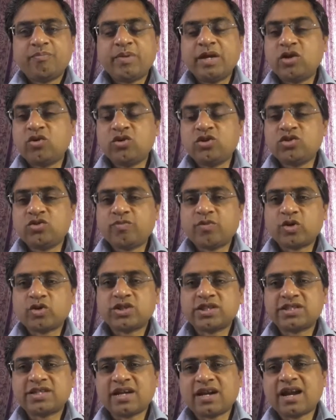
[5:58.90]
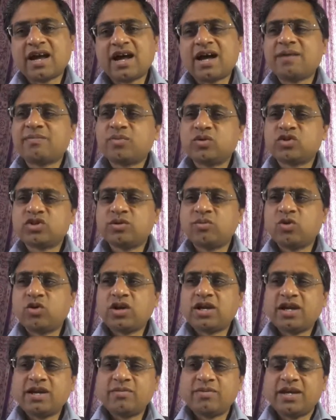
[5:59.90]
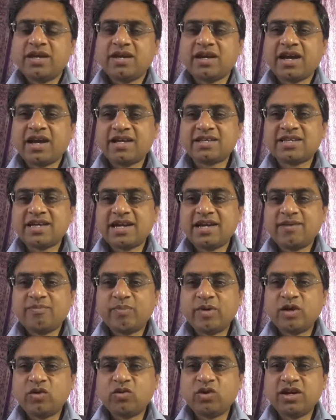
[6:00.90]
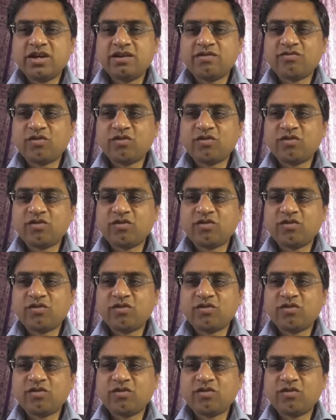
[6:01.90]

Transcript: पेरोल जो प्रोसेस कर रहा है आप उससे बोलना कि भाई ऐसा है कि पेरोल की